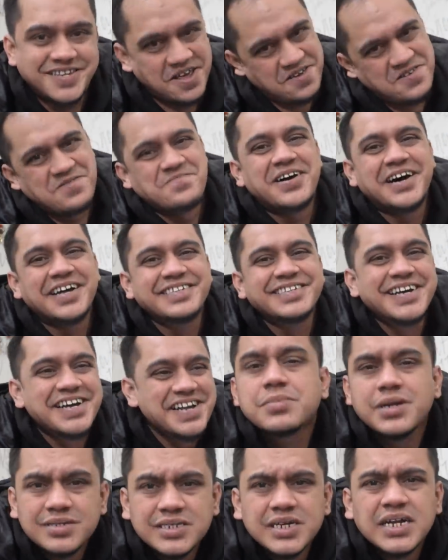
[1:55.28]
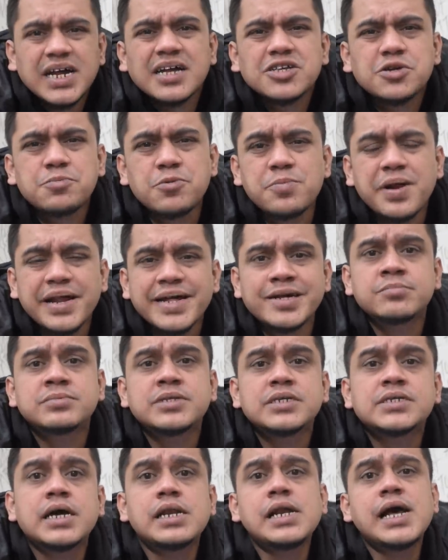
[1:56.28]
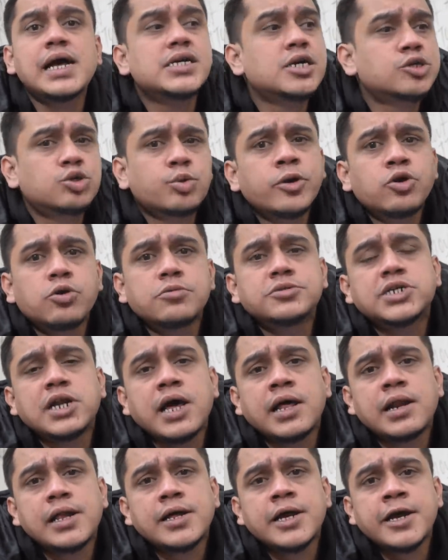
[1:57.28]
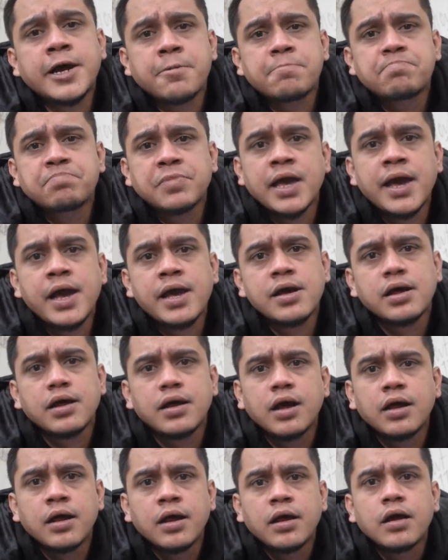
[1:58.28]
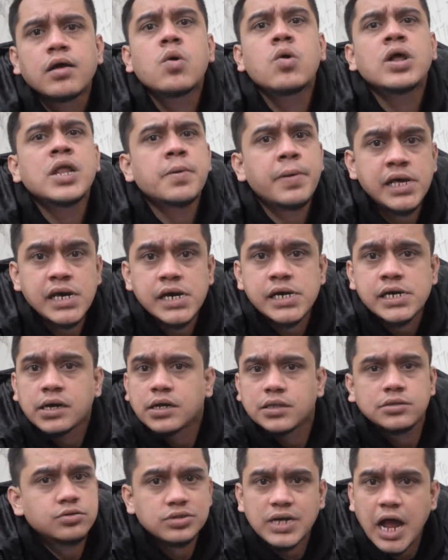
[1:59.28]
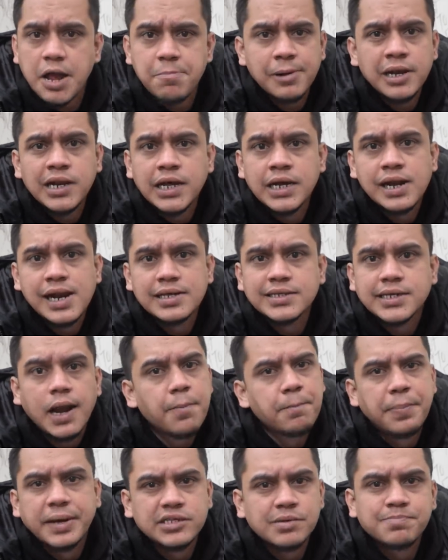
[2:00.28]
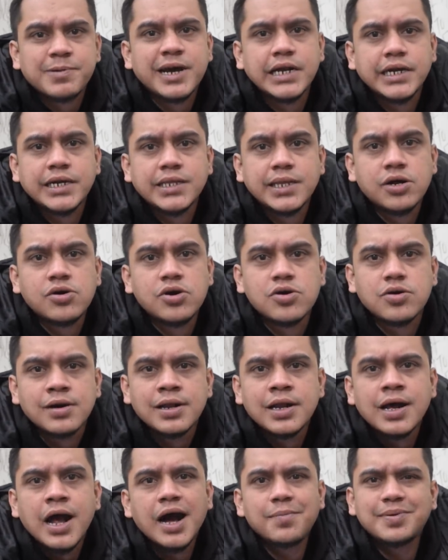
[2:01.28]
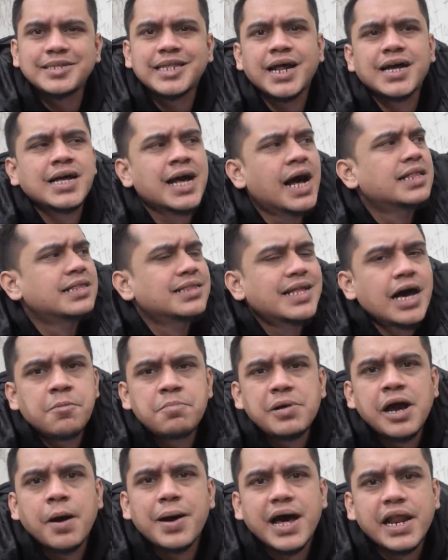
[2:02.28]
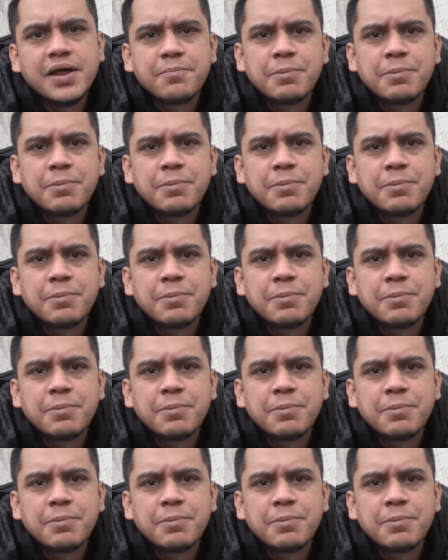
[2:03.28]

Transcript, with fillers: सही बात है मतलब सिराज और बुमराह गंदे साले आज अश्विन को भी चढ़ाने लग गए हैं कौन है भाई तुझे आईपीएल नहीं खेलना साले पैसे प्यारे नहीं तेरे को अबे तेरा खानदान भी हमारे